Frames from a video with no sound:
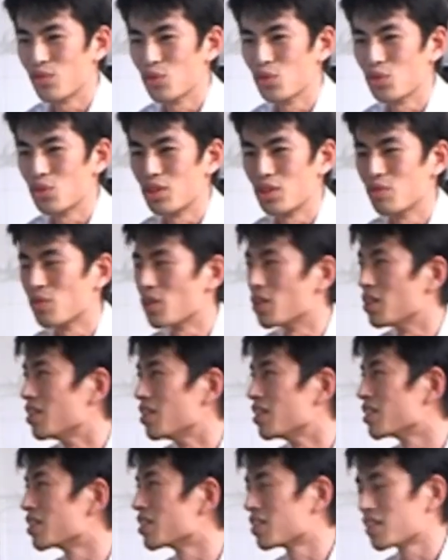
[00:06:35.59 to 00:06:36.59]
で、戻りま
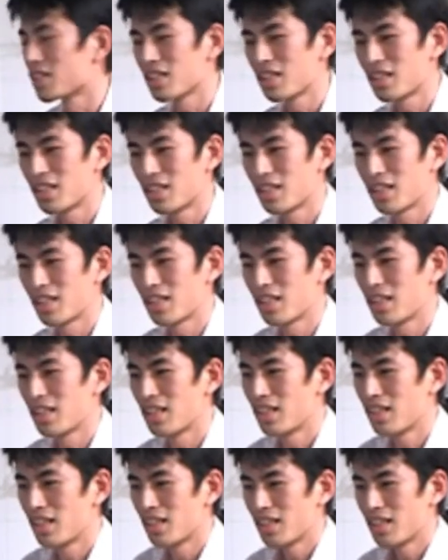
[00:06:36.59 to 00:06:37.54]
す。で